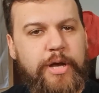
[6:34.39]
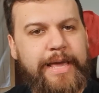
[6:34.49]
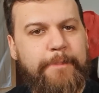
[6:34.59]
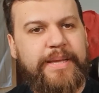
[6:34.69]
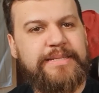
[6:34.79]
Só
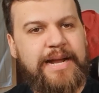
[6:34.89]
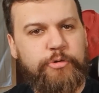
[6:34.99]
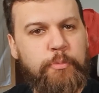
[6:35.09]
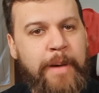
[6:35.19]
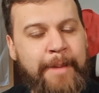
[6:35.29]
que
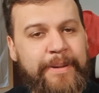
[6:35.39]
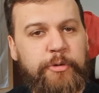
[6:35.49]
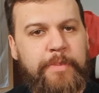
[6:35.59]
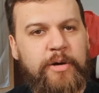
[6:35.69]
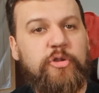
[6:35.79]
apesar do mapa
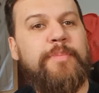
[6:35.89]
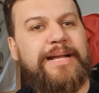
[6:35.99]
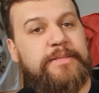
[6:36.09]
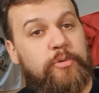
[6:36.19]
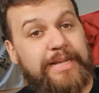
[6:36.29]
do Banco do
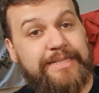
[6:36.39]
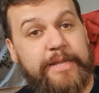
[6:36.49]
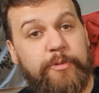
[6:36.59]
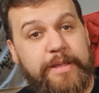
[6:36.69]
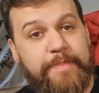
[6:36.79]
Brasil estar tá
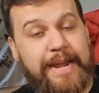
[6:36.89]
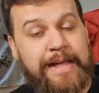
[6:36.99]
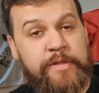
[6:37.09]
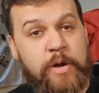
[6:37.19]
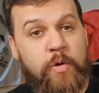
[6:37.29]
sendo
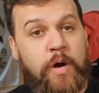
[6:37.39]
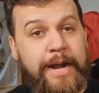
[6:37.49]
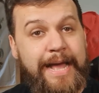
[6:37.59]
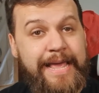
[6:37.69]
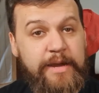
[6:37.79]
liberado
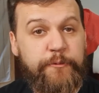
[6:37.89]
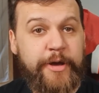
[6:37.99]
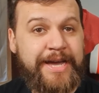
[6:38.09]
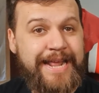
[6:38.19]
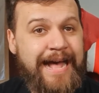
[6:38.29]
agora, ele
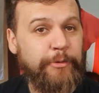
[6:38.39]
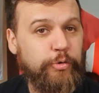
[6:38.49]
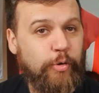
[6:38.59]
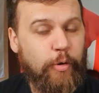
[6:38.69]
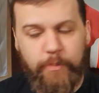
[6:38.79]
foi criado no